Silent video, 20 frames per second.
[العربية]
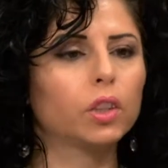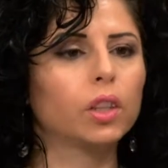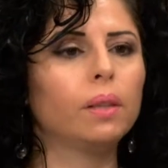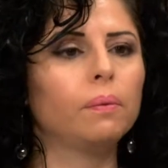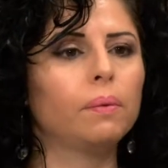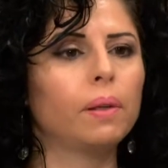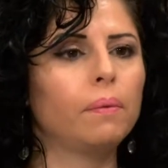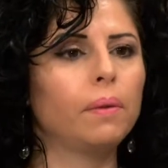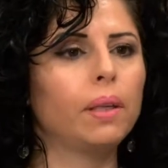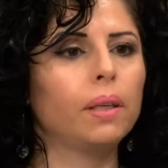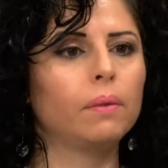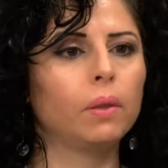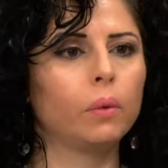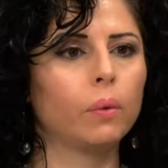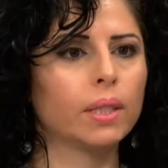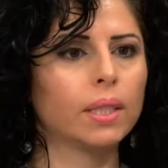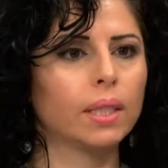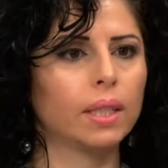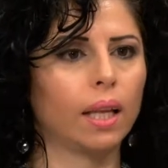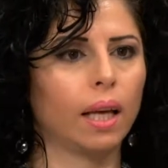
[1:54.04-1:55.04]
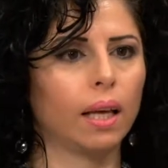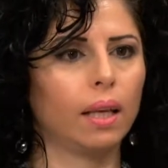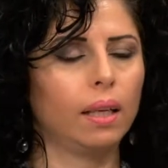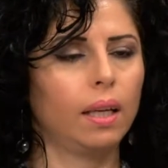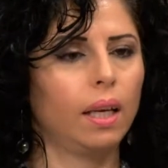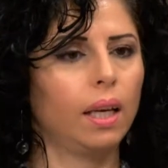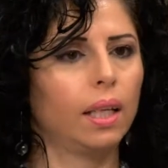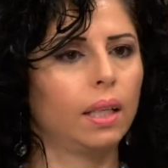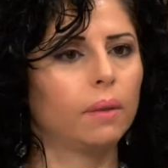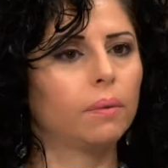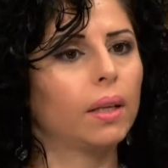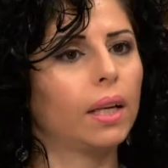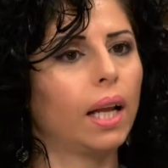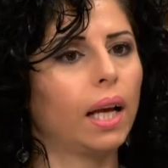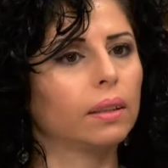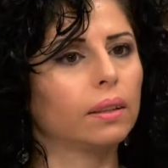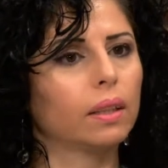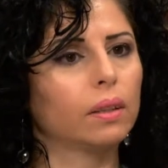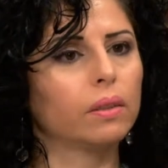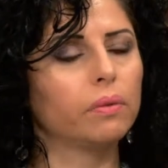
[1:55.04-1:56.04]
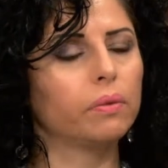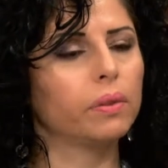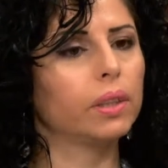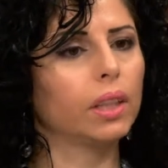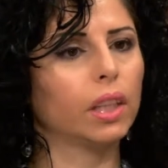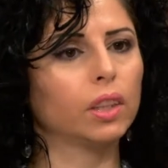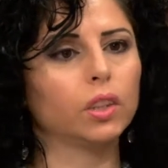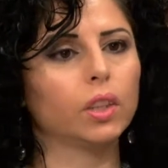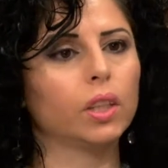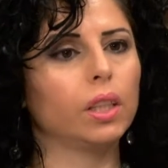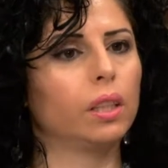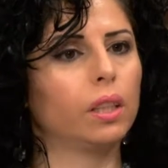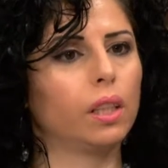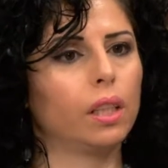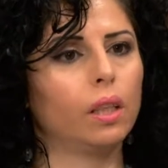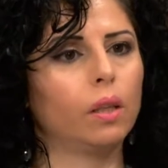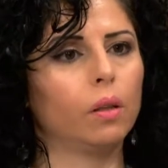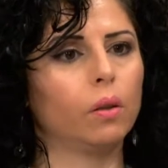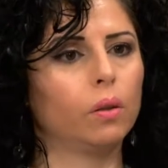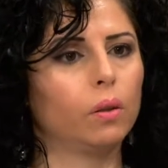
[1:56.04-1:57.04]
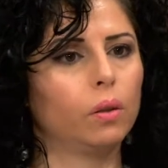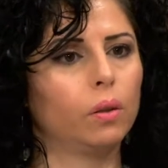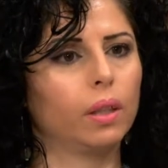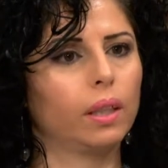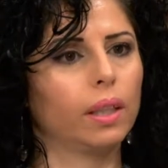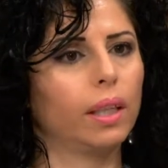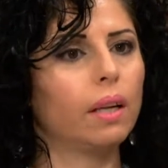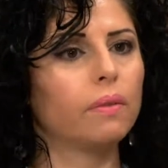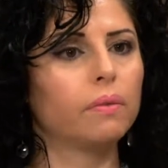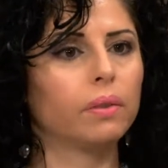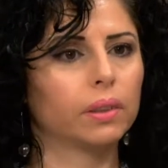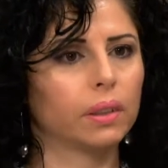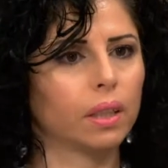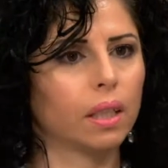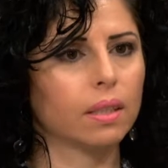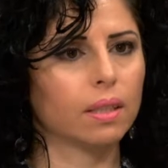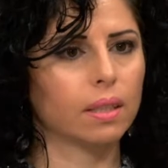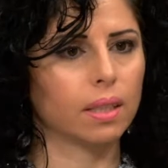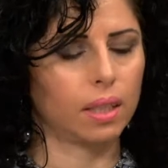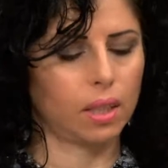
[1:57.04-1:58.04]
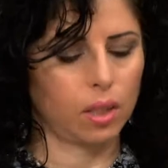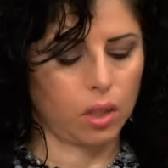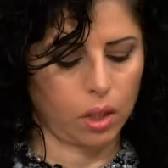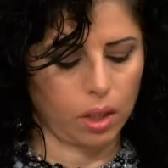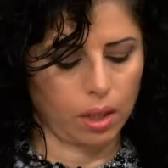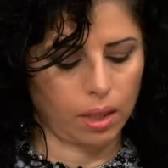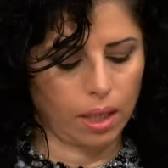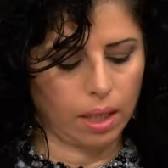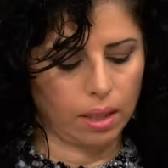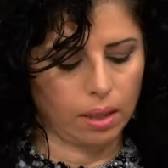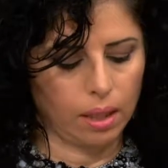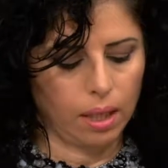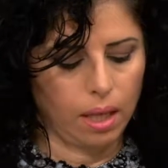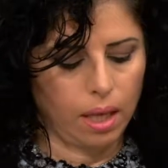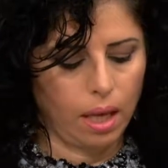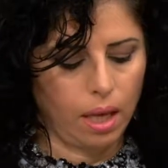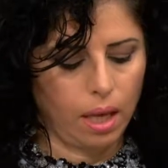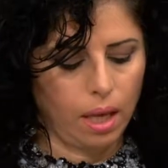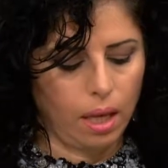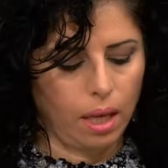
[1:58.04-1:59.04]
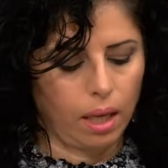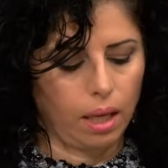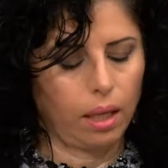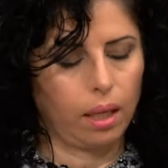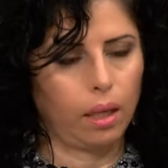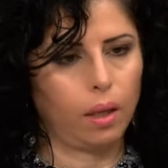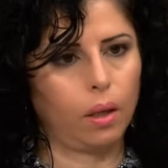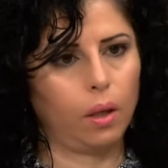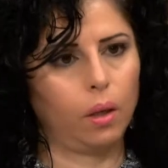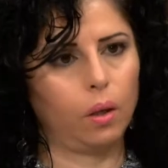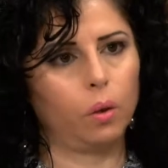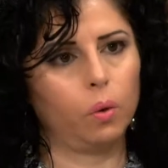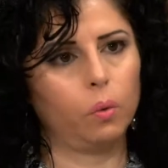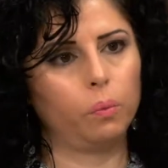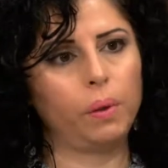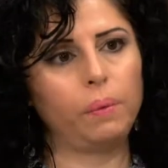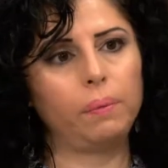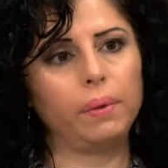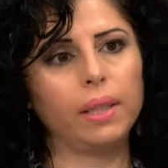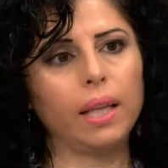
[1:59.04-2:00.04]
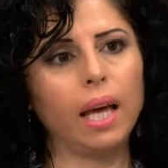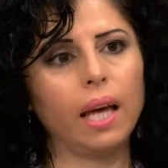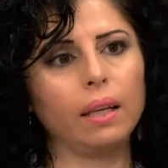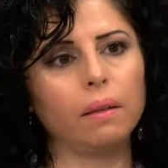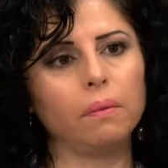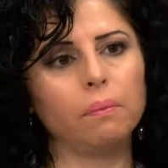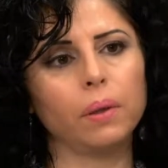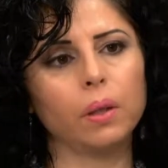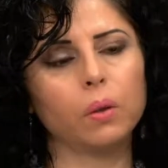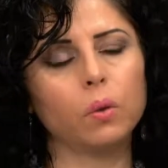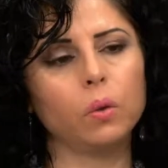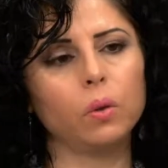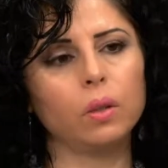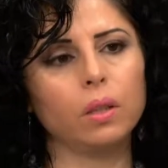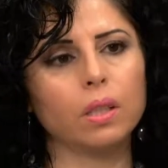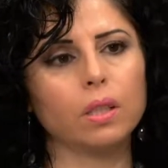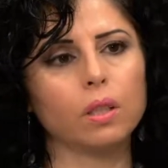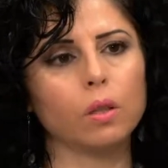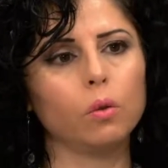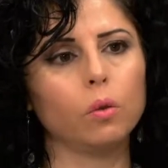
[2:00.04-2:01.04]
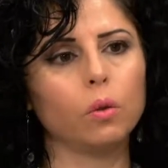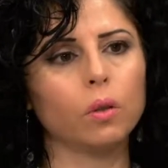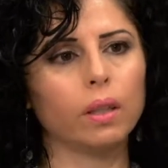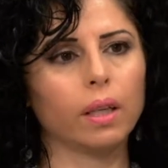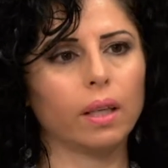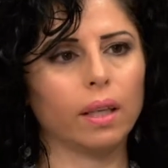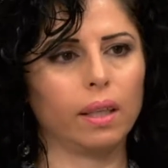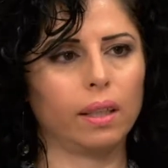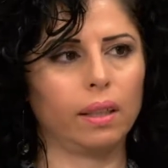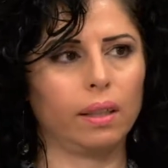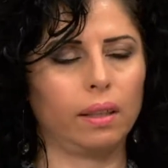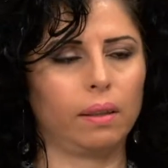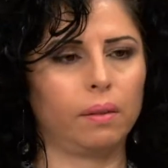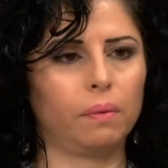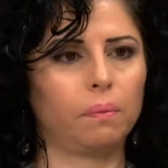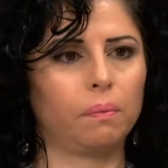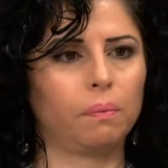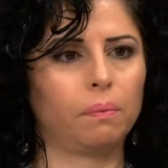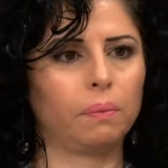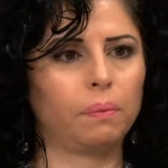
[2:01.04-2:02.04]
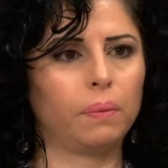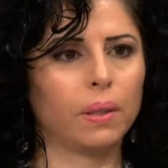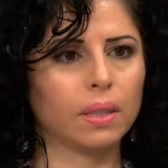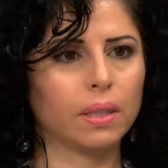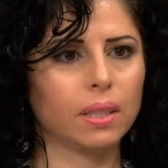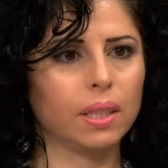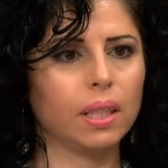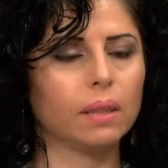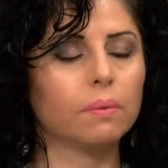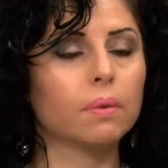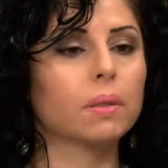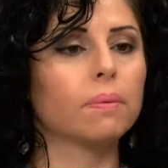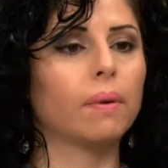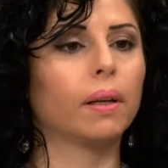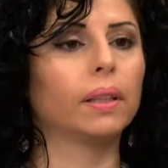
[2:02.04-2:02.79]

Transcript: 25% من وزنها يمكن حتى تفقد 20 كيلو خلال فترة قصيرة جداً آه، وبالبداية بيكون سلوك آه، بسيط بس